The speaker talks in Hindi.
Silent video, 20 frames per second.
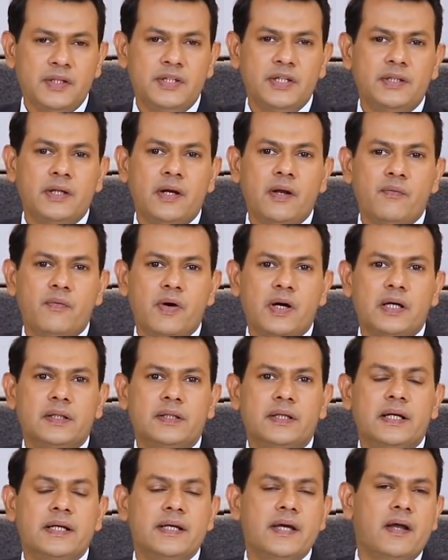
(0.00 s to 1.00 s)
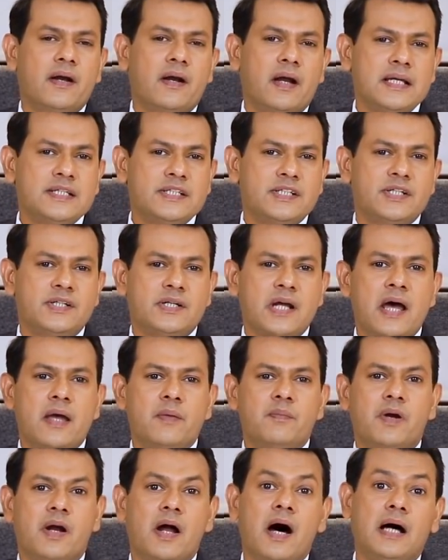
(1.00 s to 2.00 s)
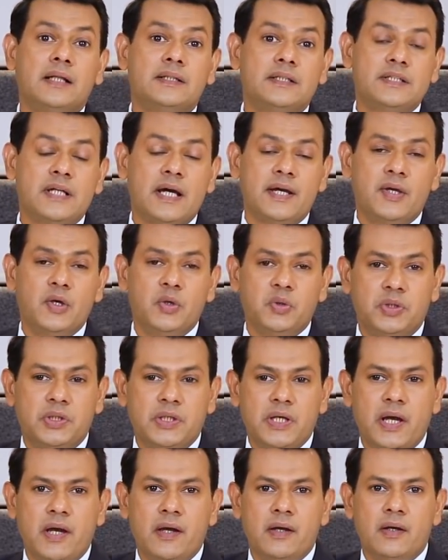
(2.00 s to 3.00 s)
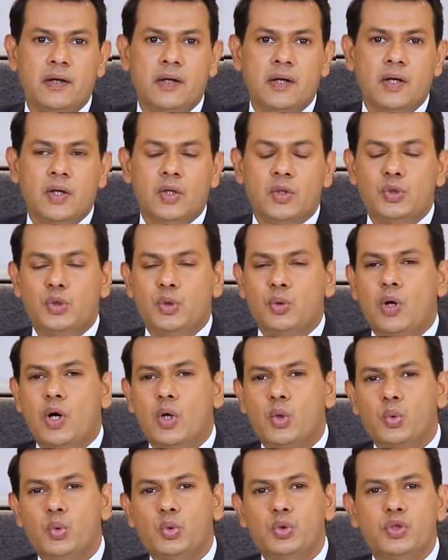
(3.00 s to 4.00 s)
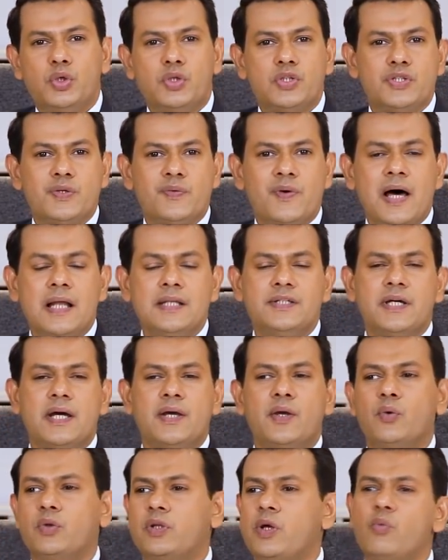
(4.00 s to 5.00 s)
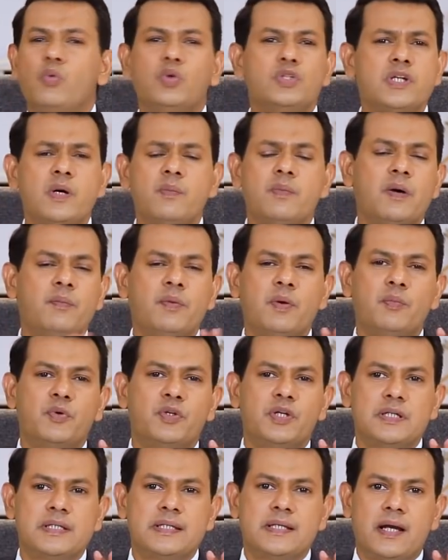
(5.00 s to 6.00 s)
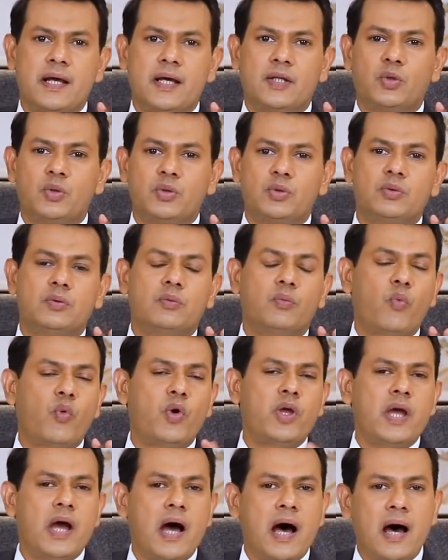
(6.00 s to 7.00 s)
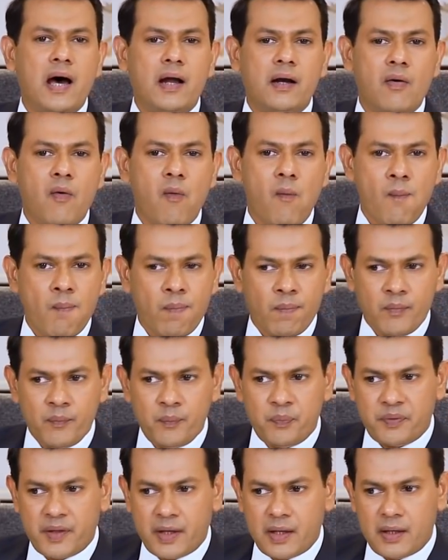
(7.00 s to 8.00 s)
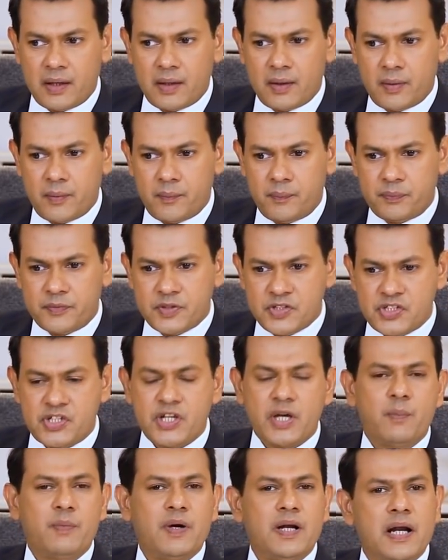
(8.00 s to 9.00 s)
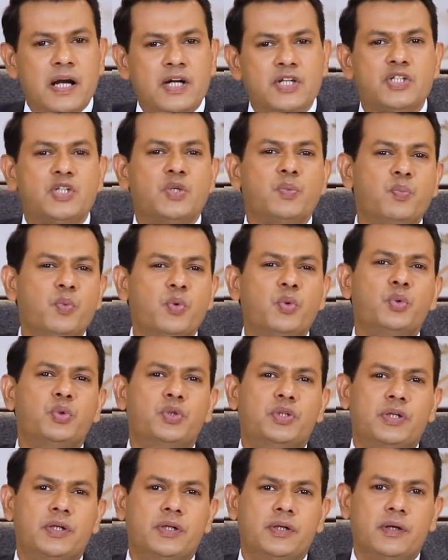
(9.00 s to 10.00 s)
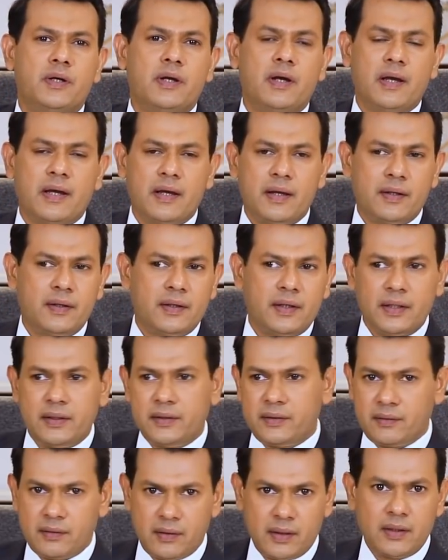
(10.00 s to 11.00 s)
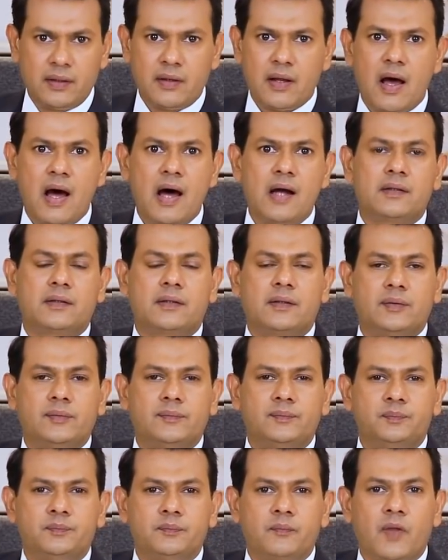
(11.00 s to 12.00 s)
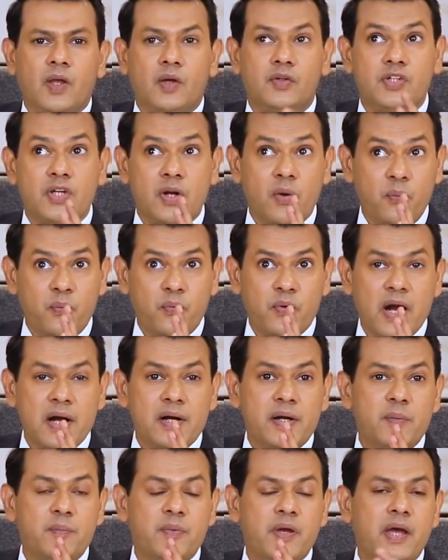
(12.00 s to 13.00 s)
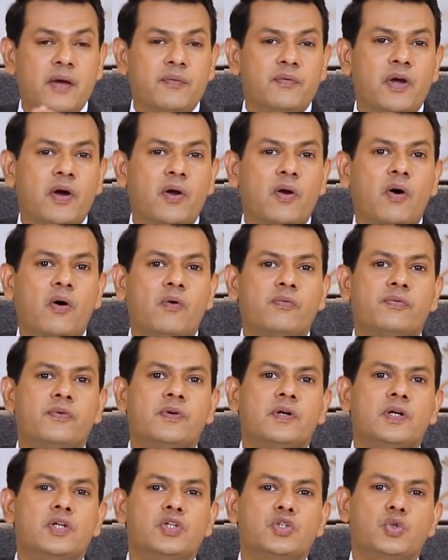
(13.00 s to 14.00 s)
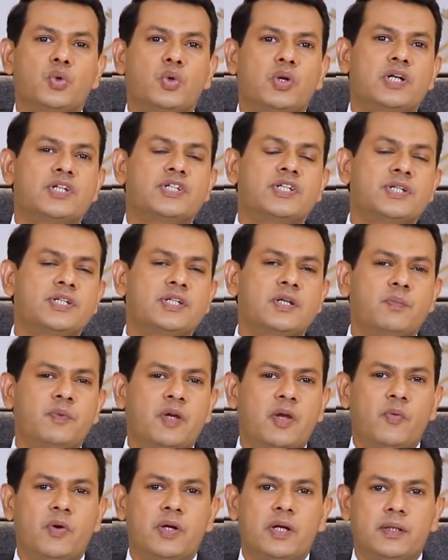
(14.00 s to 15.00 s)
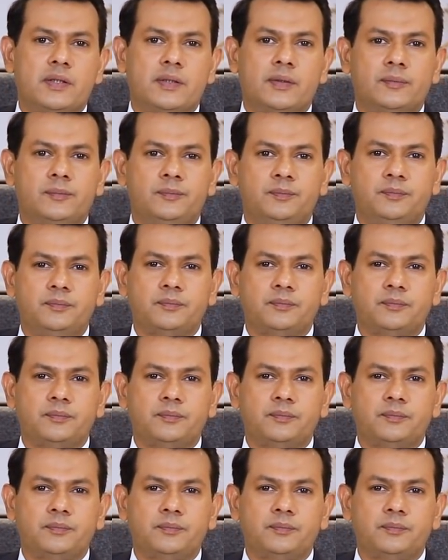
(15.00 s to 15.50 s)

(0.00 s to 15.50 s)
जितने वक़्त के लिए रेस्ट टाइम रात चाहिए होती है जो अरूज और जवाल चाहिए होते हैं वो सब हमें मुयसर हैं तो वी आर स्टेबल एंड स्मूथ इन इन अर्थ सिर्फ फ्रेंडली बिहेवियर ऑफ सोलर सिस्टम की वजह से